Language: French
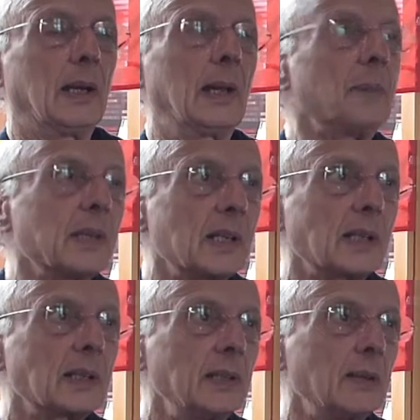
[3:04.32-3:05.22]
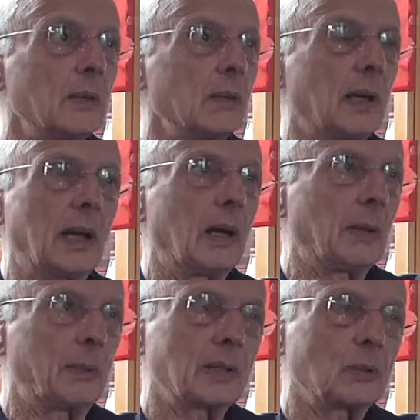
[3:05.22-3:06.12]
La paysannerie,
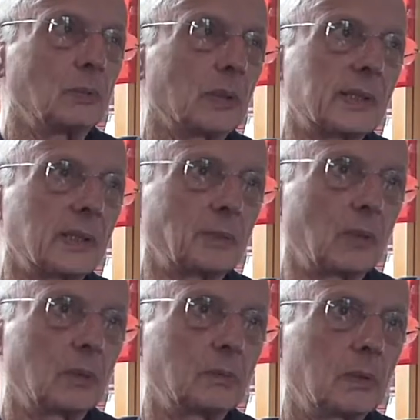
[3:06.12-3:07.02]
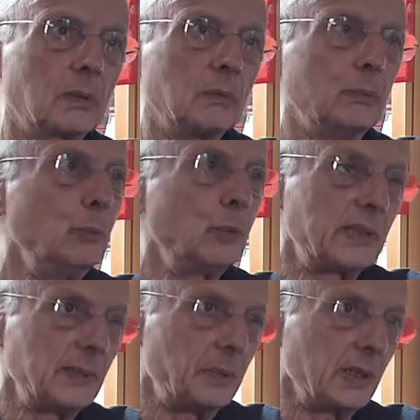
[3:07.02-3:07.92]
à partir du mois de septembre,
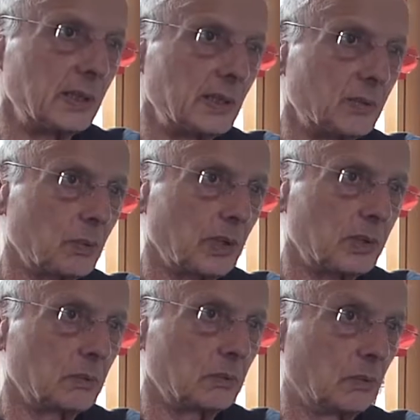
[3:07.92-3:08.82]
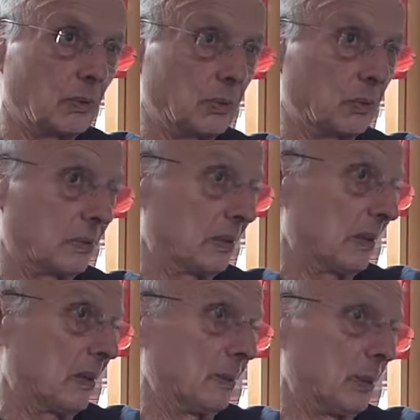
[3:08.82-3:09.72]
multiplie les insurrections. Donc,
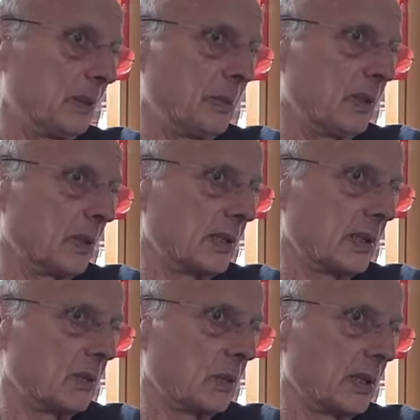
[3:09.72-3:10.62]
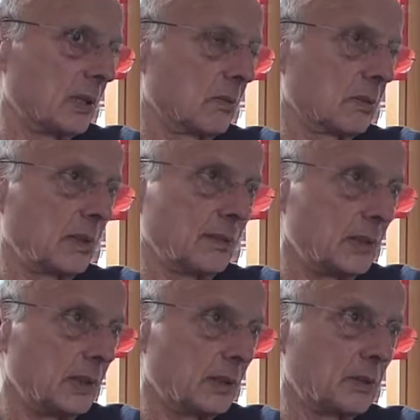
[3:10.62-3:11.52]
en multipliant les insurrections, ça veut
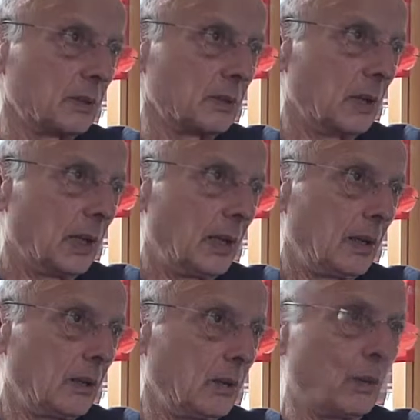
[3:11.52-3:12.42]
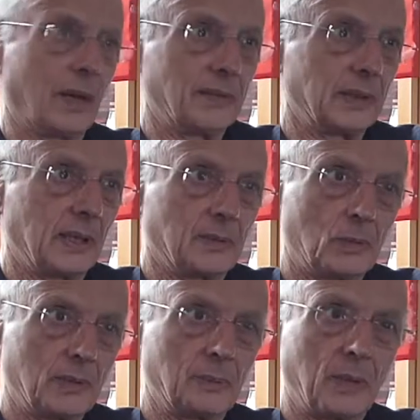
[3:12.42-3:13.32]
dire que le
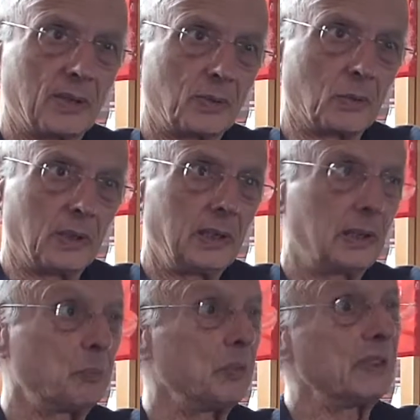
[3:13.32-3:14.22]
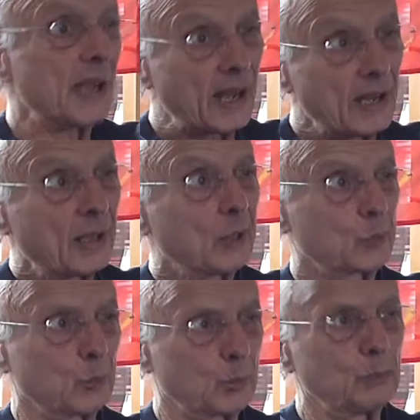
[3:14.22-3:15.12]
ravitaillement n'est pas assuré. Et puis, il y a
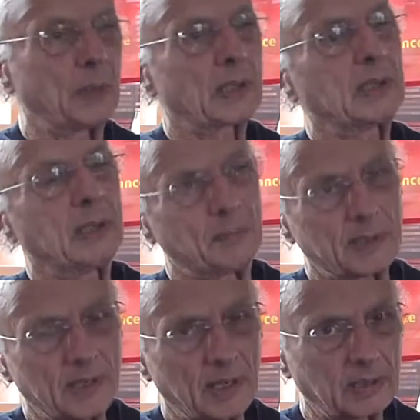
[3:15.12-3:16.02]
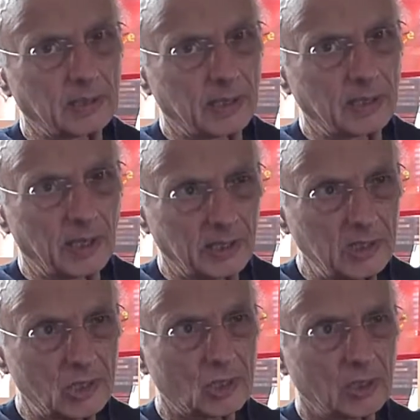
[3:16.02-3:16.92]
toute une partie de la paysannerie
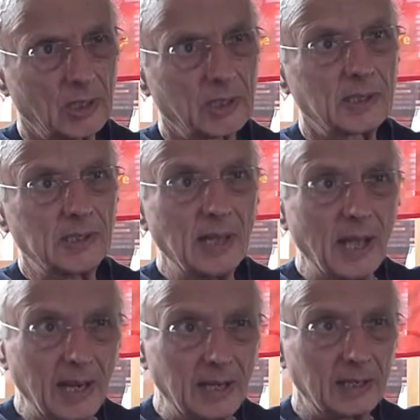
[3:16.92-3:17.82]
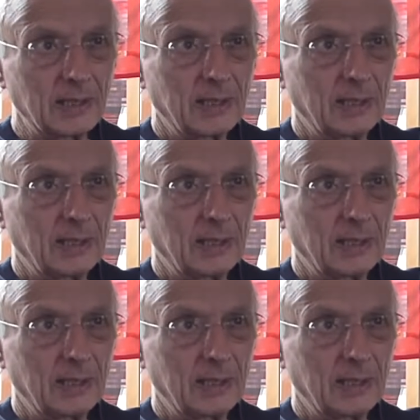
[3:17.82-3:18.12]
riche qui, elle,